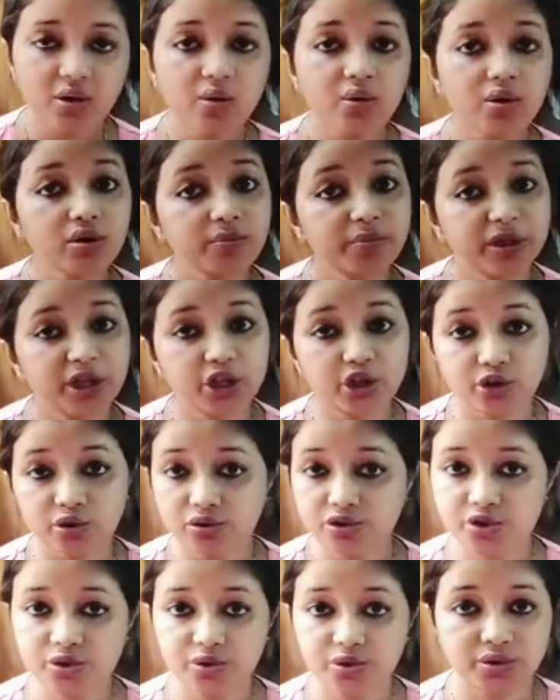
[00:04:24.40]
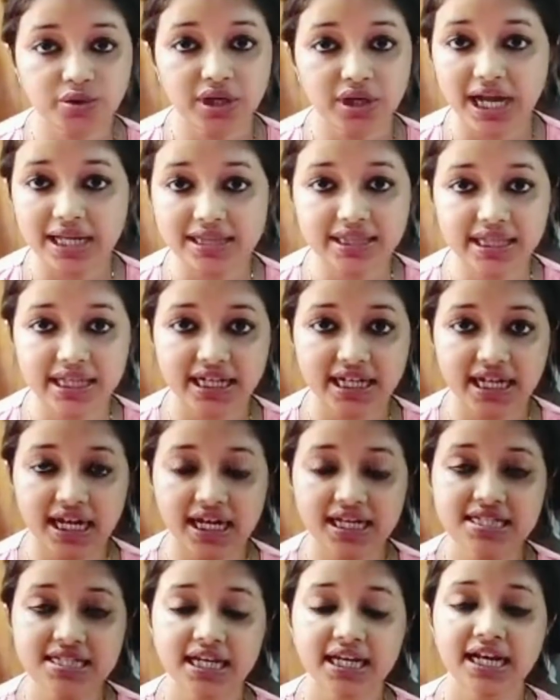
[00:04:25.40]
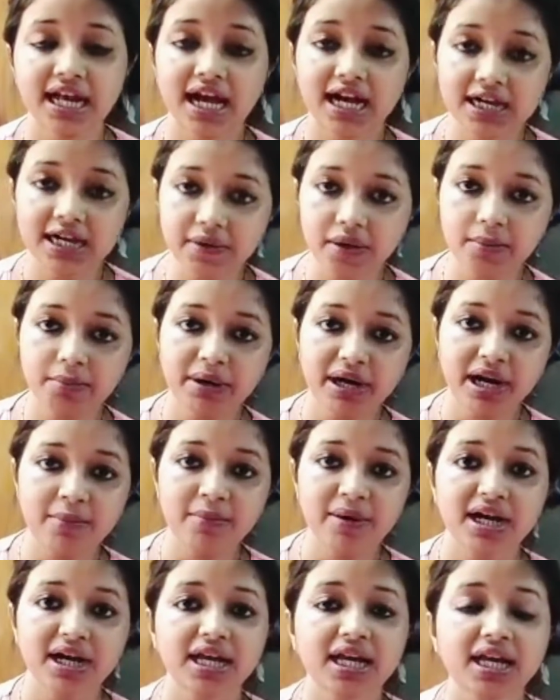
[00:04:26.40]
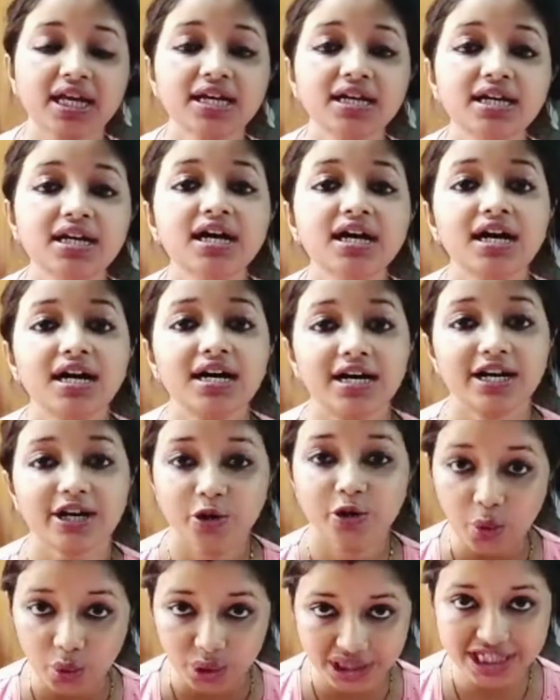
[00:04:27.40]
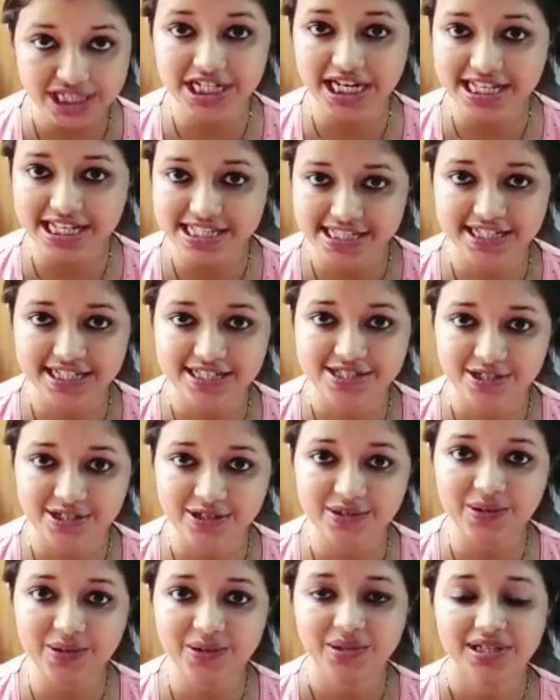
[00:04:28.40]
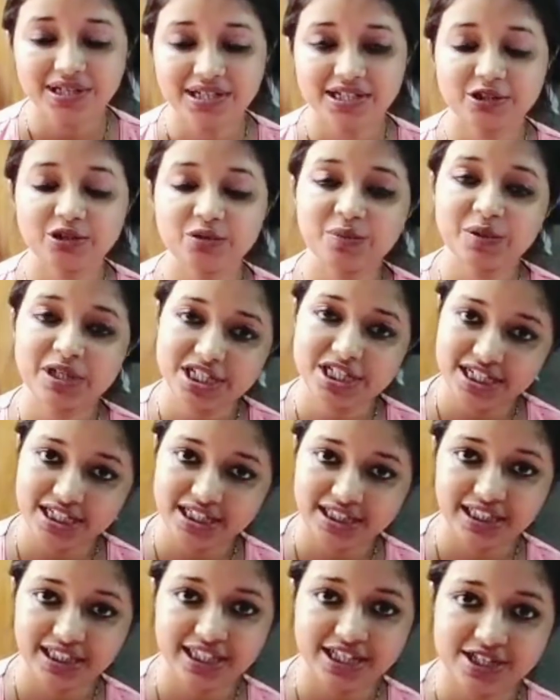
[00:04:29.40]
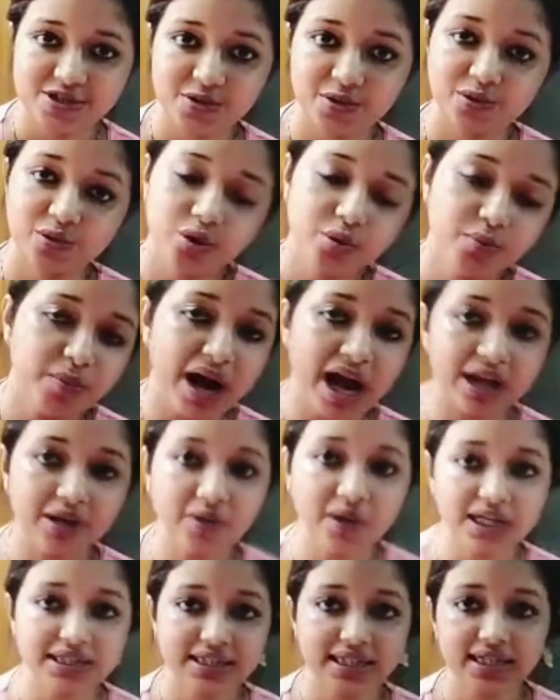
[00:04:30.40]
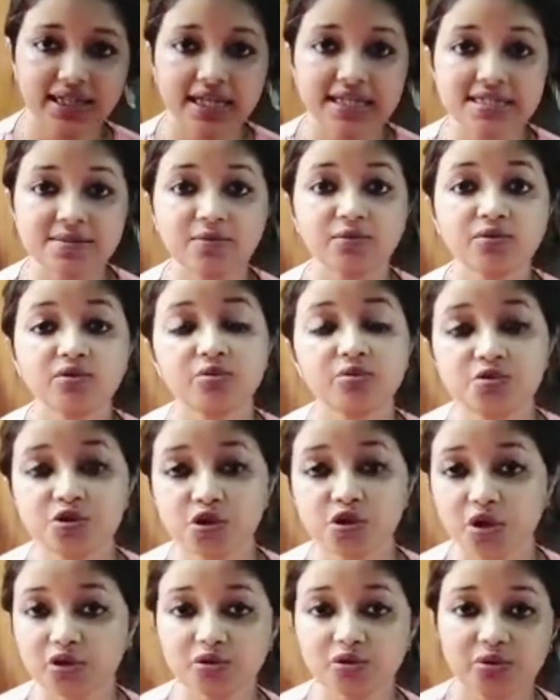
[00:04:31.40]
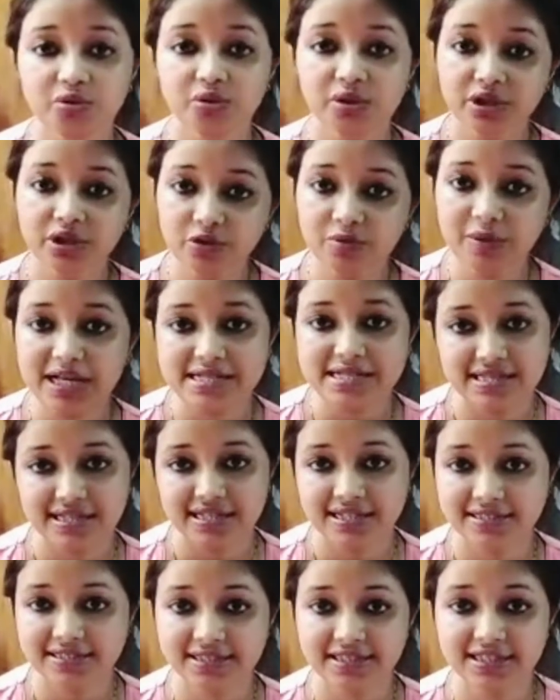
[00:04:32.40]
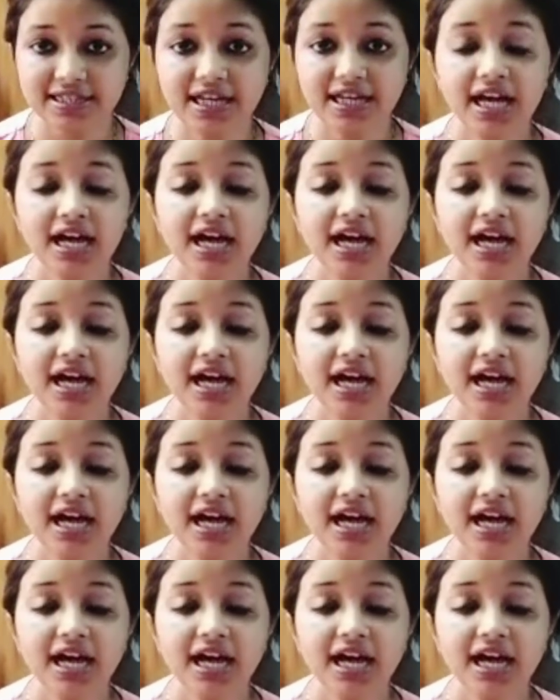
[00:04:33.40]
ওর ভীষণ সুন্দর হাতের কাজ এর আগে একবার আমাকে কোণে সাজিয়েছিল তোমরা সেটা দেখেছো খুব ভালো হাতের কাজ এবং খুব যত্ন করে খুব আস্তে আস্তে